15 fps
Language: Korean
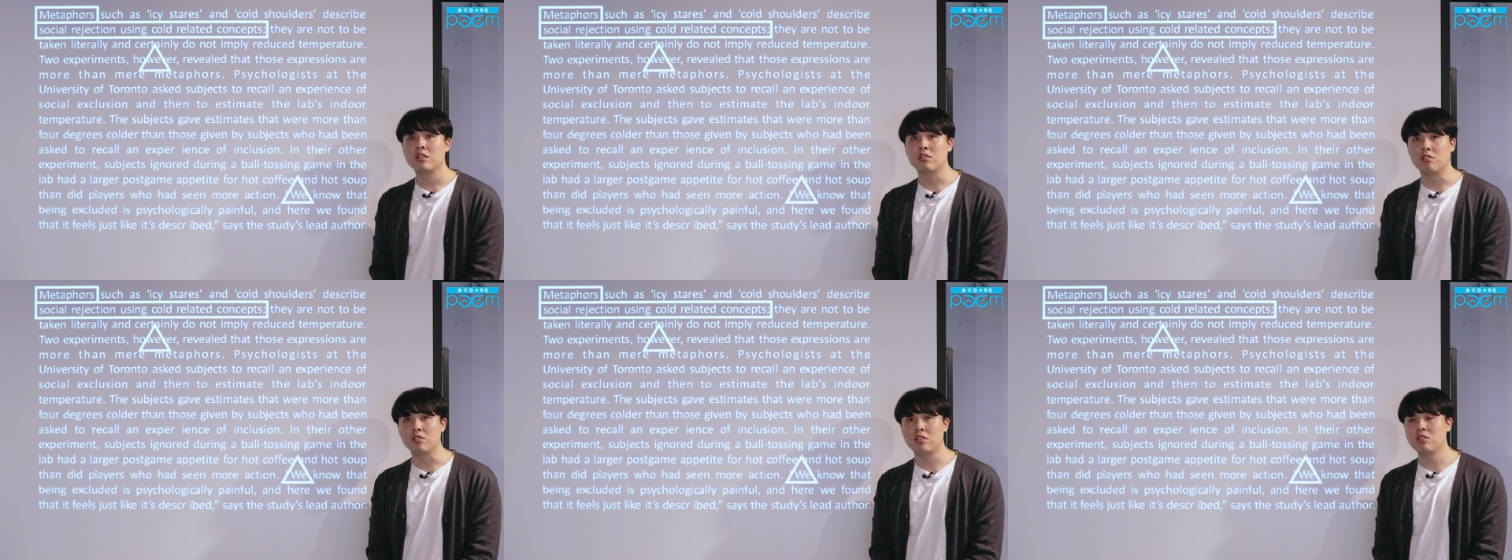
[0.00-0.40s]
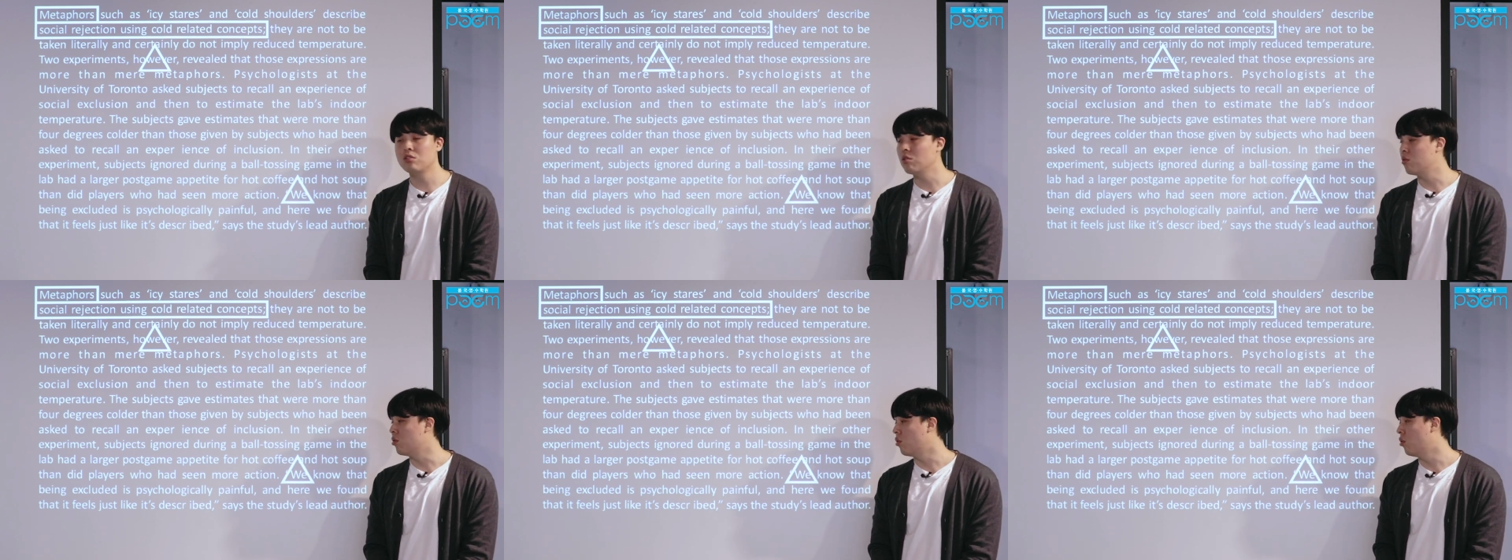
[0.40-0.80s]

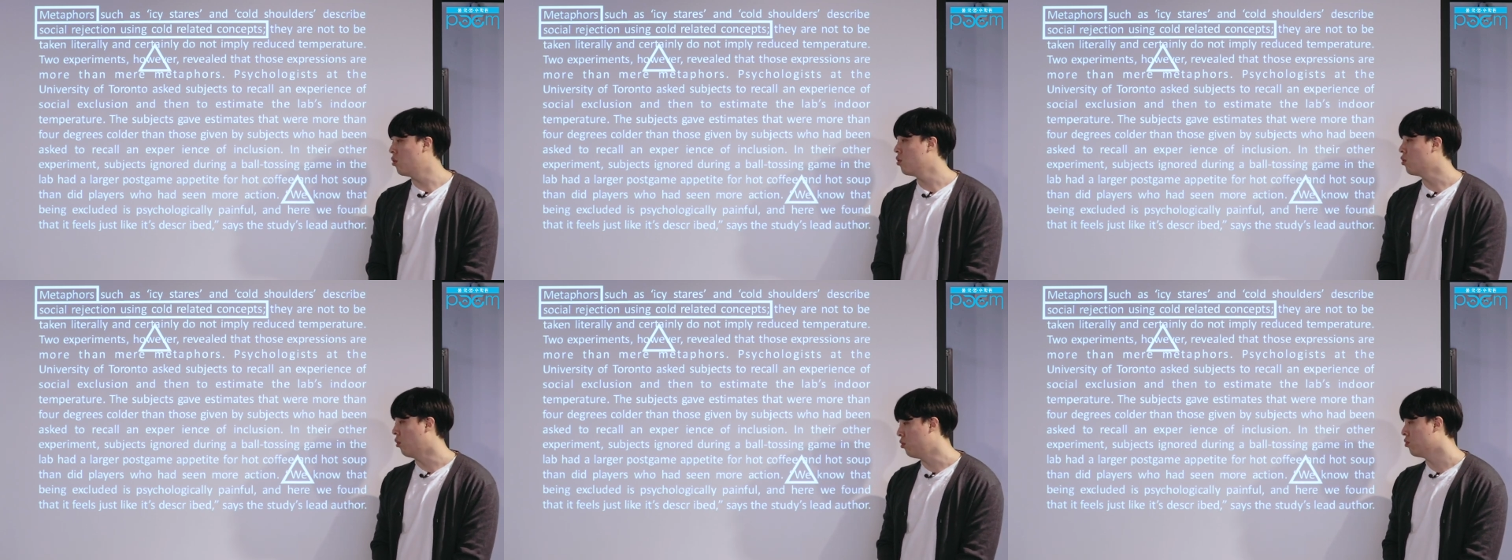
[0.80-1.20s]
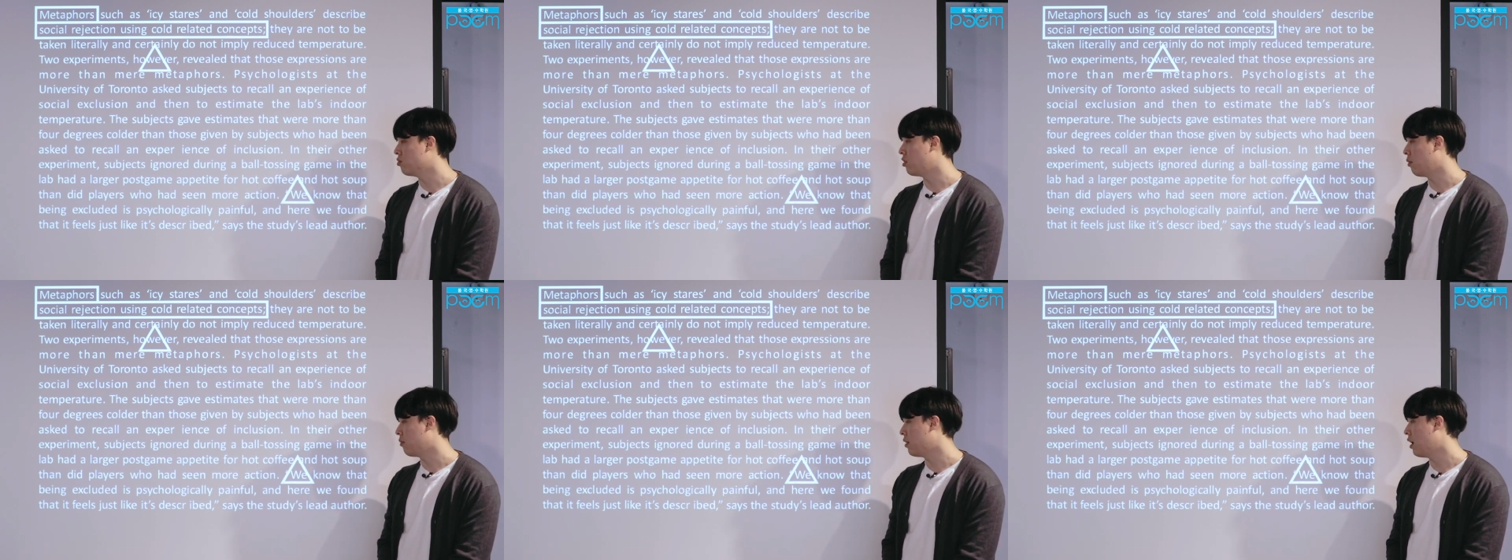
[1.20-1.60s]
정신적으로
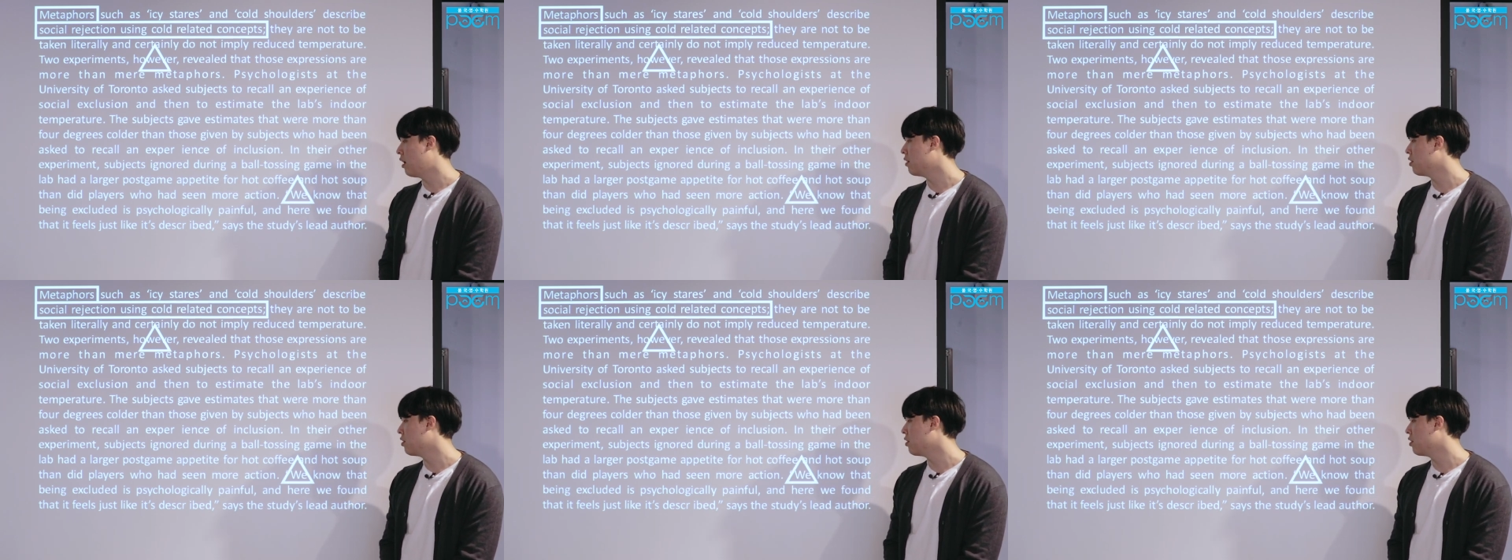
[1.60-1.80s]
고통스럽다.